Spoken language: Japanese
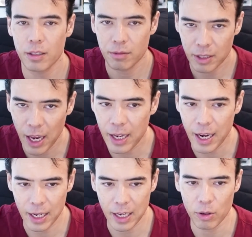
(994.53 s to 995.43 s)
警
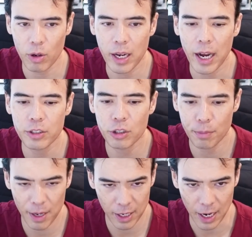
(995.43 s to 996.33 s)
戒感を感じる
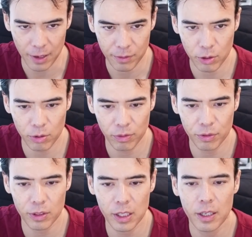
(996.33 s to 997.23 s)
べきだというふ
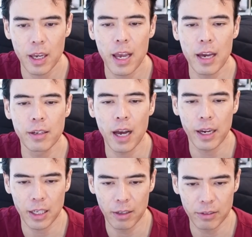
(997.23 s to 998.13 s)
うに
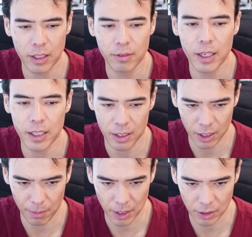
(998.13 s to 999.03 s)
エル・アリアムさんは言っ
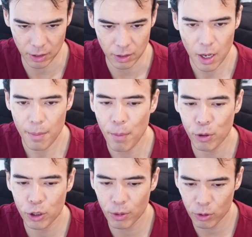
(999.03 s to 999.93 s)
ています。まあ、
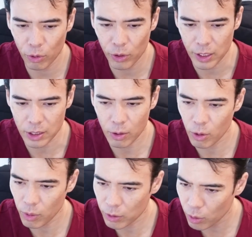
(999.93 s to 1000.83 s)
僕も同意ですね、こ
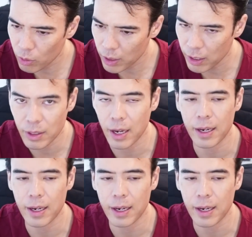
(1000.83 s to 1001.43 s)
こはどこかの段